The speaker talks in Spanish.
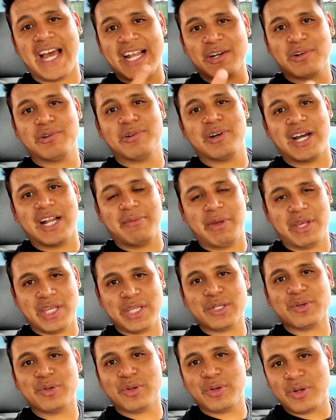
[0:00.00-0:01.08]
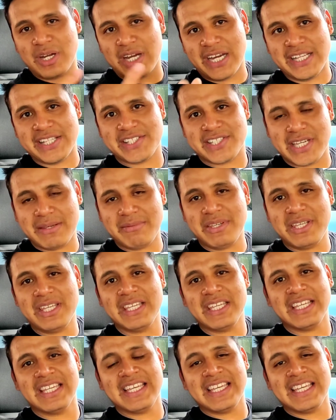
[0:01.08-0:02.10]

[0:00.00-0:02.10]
algo al vehículo, al Chevy.